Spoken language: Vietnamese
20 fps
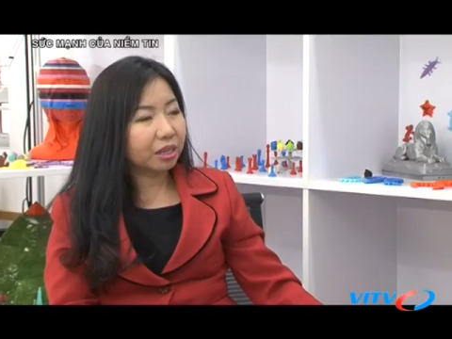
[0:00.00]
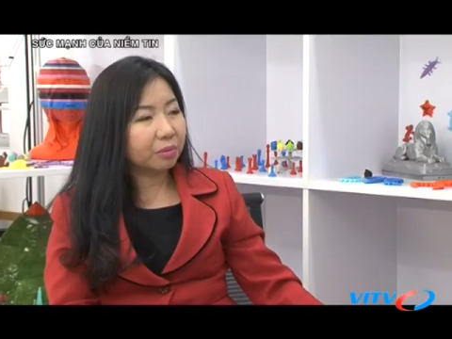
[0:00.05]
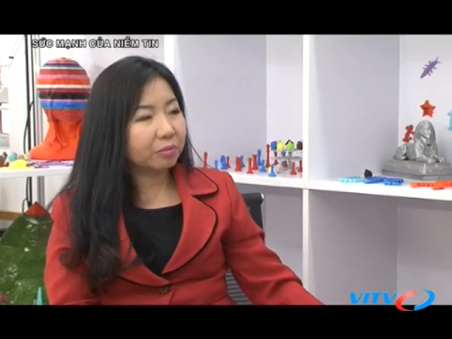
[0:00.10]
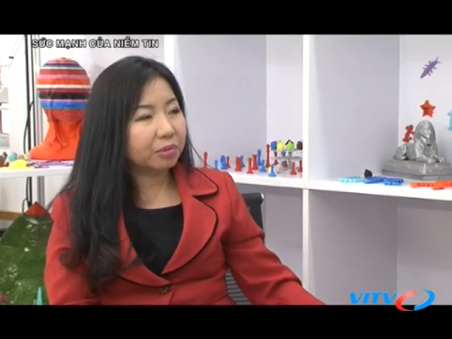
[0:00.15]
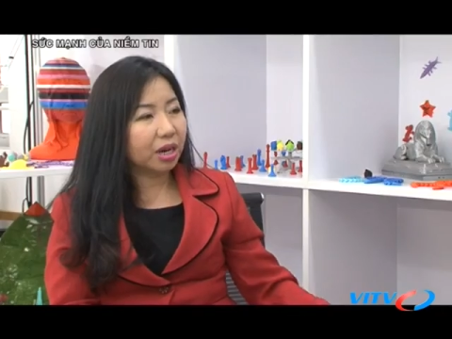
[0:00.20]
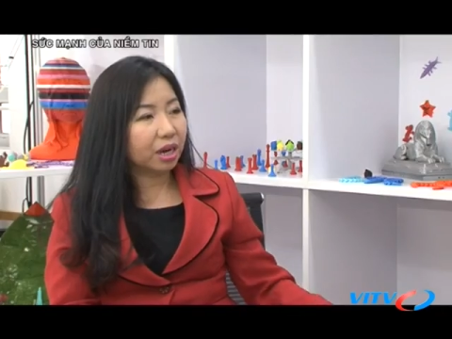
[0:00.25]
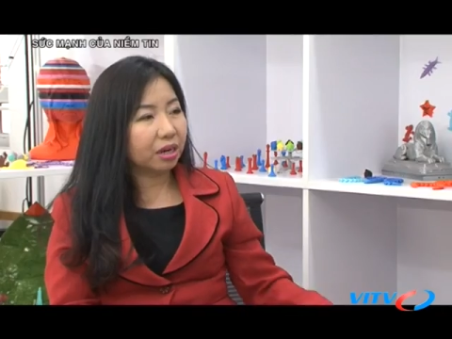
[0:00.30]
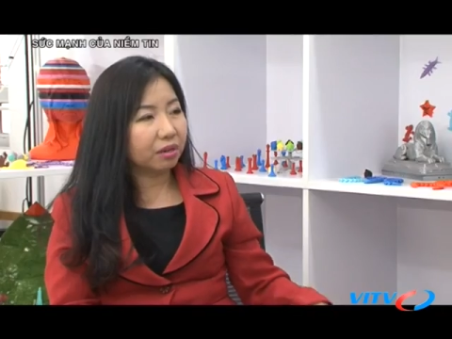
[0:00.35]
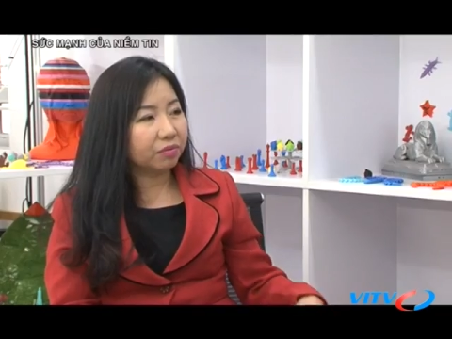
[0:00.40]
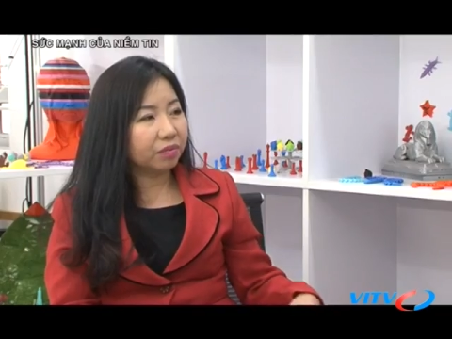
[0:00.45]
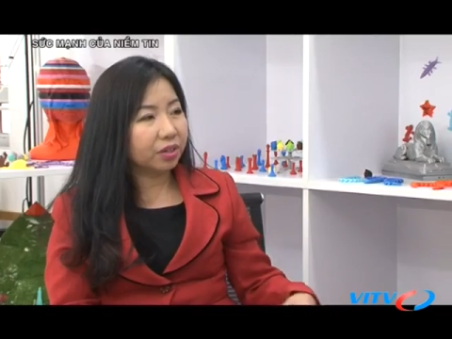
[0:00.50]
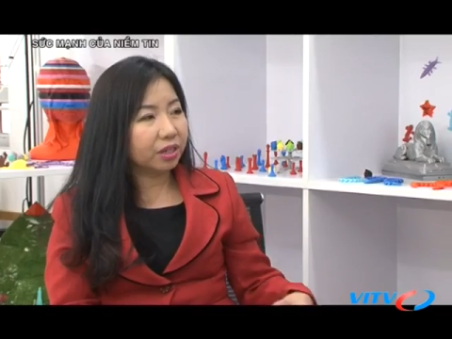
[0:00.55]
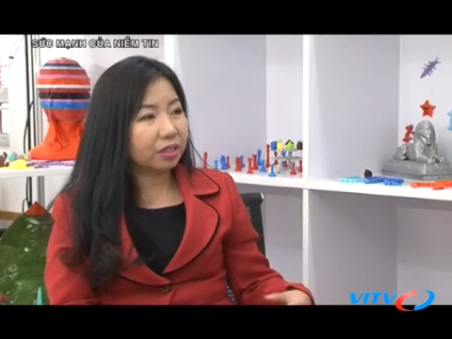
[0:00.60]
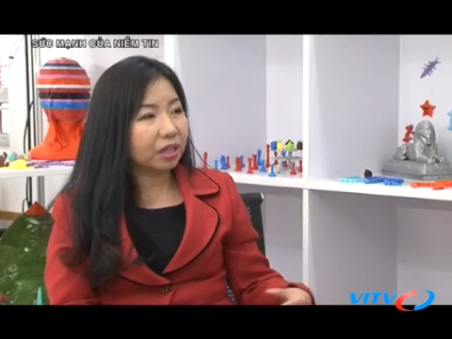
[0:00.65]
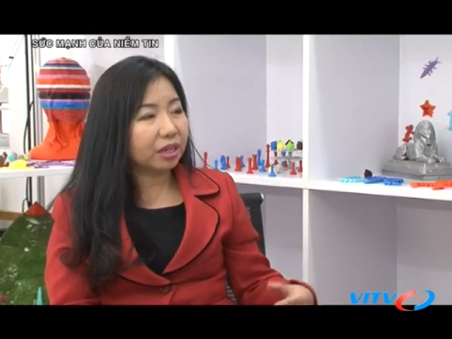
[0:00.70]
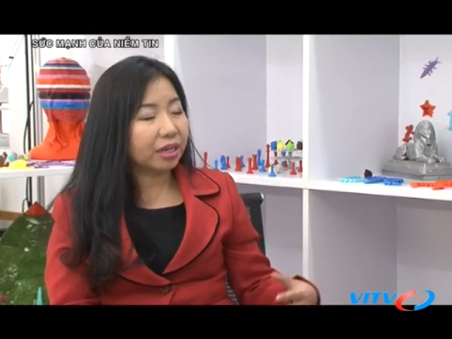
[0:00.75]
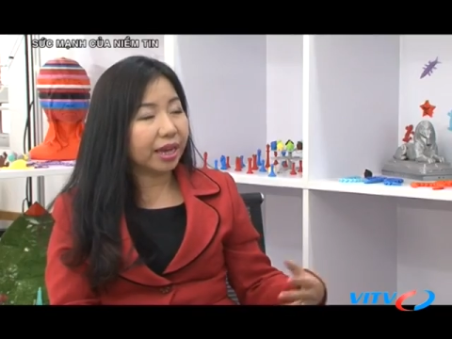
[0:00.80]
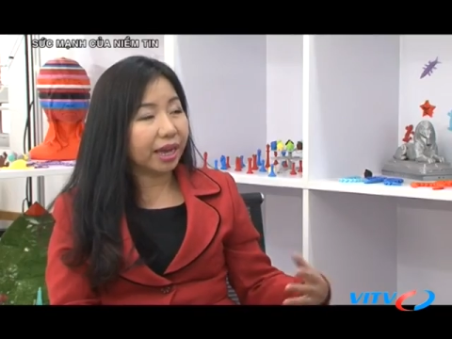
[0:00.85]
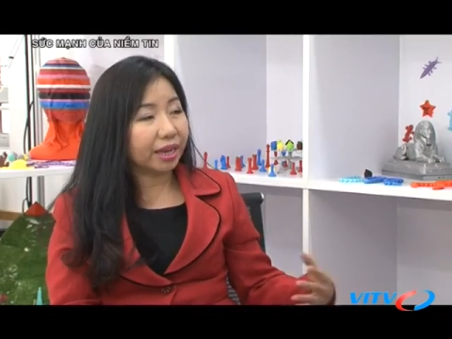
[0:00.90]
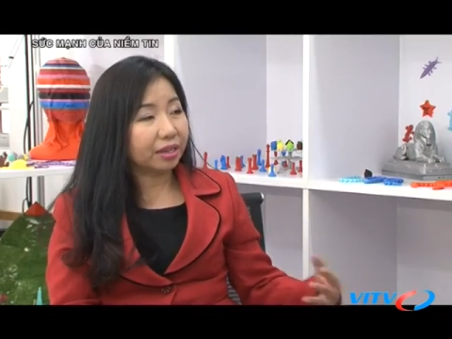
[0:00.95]
tiếp cận với
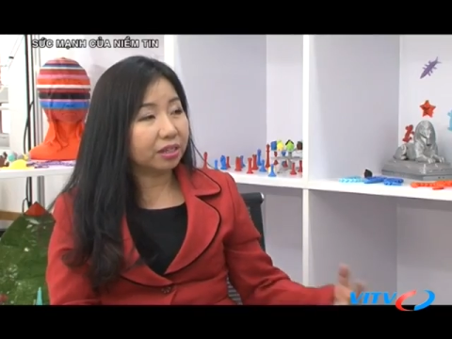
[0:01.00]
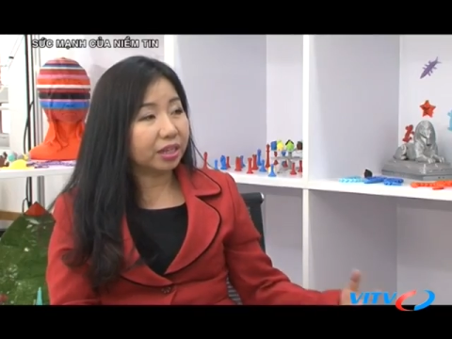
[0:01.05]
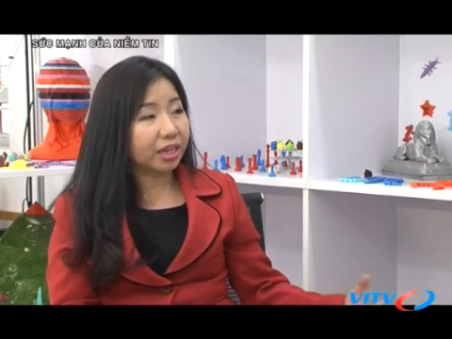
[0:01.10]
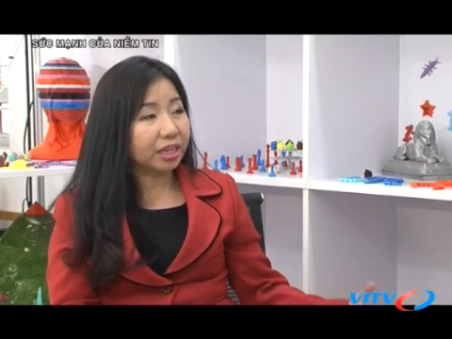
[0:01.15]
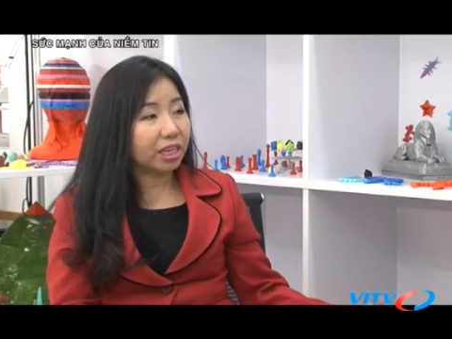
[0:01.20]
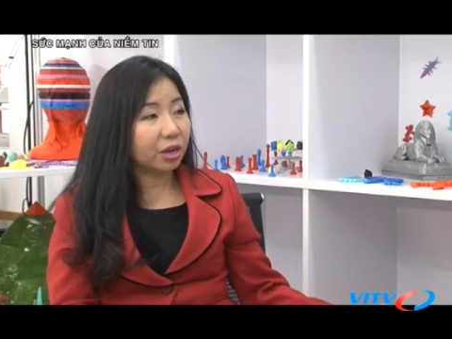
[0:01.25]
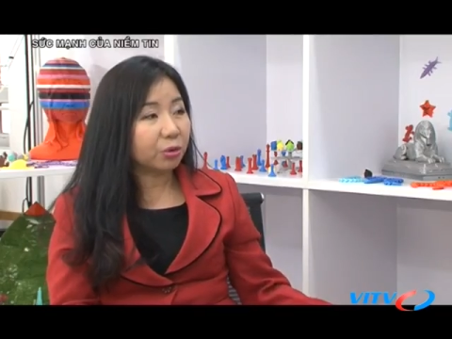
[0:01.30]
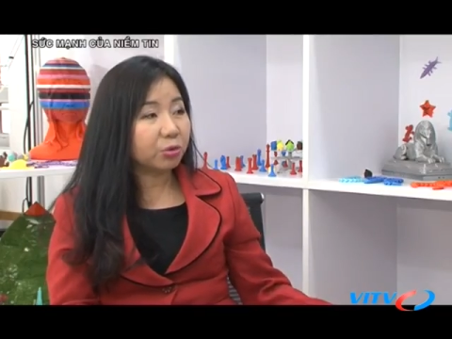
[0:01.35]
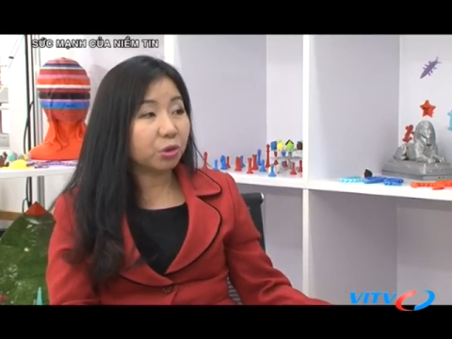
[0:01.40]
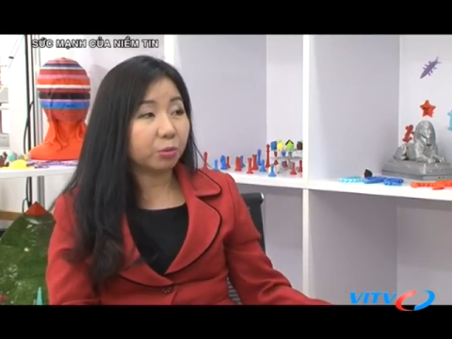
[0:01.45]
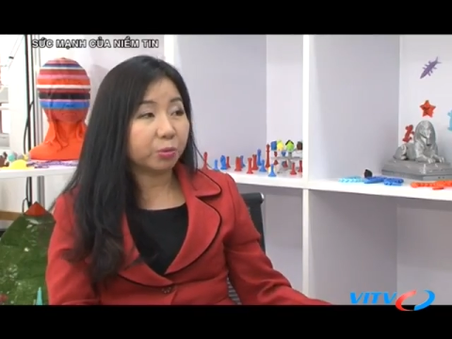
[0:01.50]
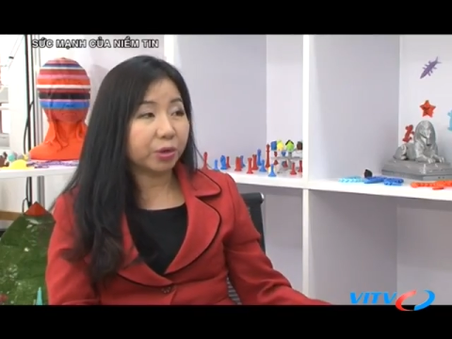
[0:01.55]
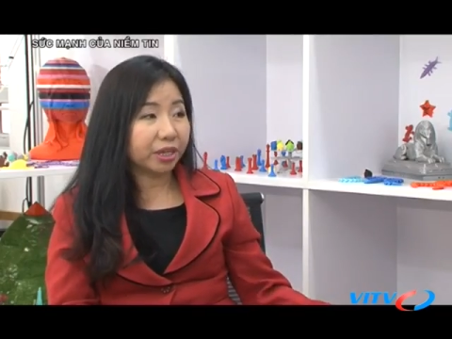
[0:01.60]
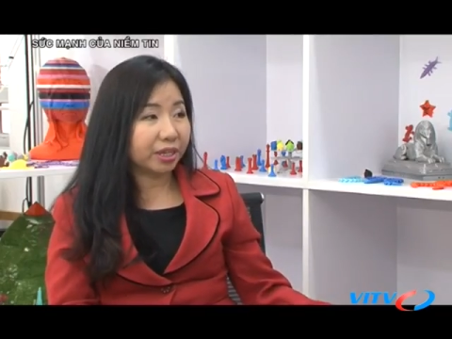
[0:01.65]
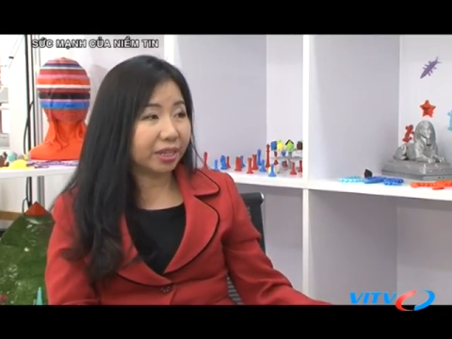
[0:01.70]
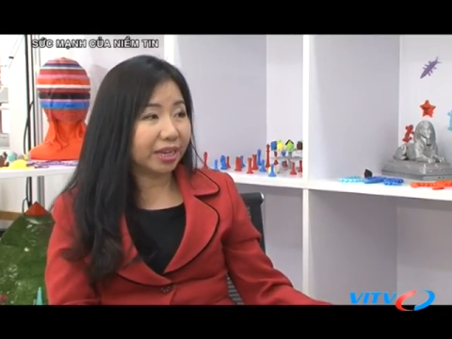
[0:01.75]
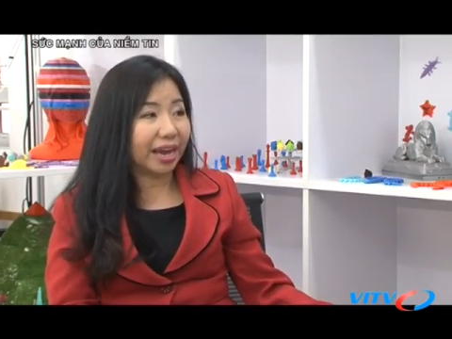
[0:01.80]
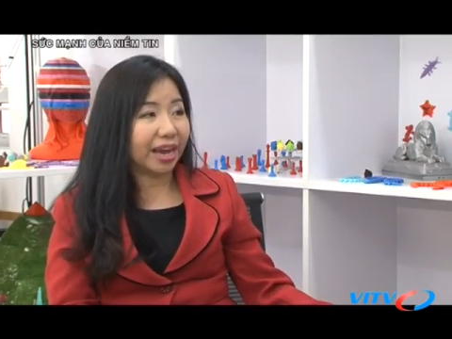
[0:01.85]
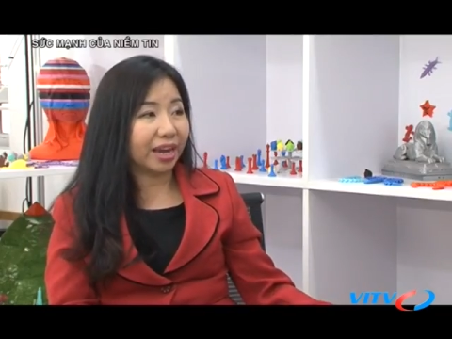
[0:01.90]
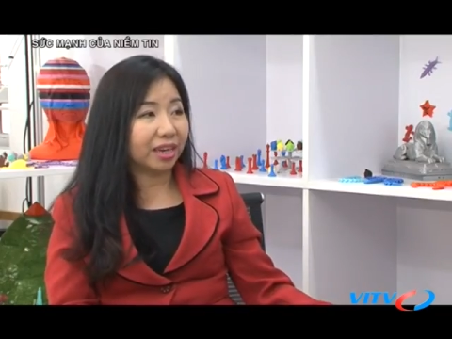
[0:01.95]
tất cả những cái giáo dục
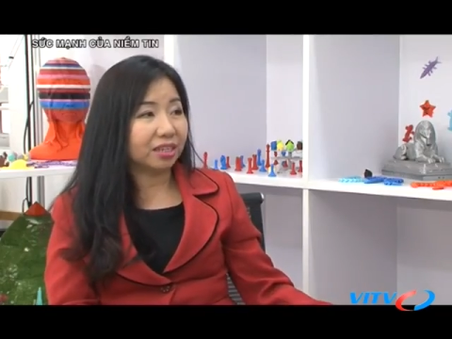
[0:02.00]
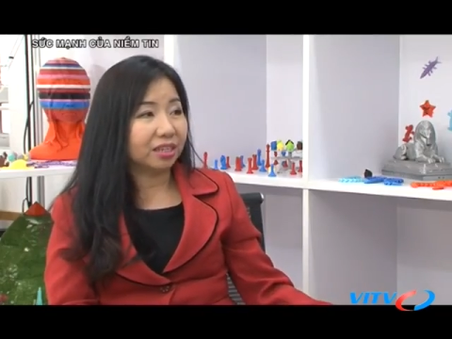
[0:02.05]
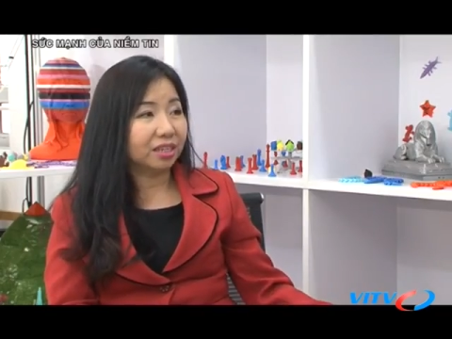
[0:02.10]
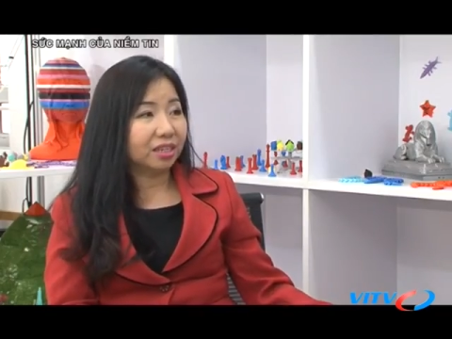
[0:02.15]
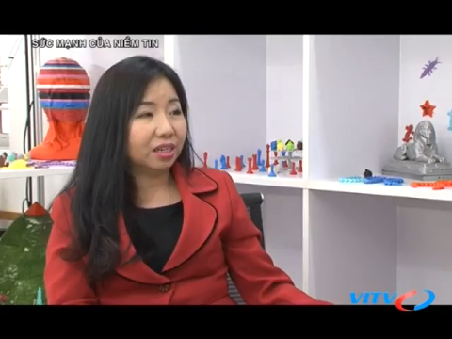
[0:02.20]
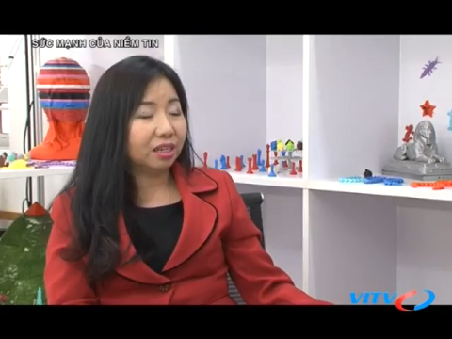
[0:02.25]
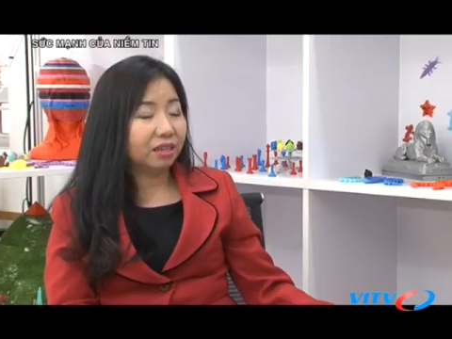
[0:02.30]
hiện đại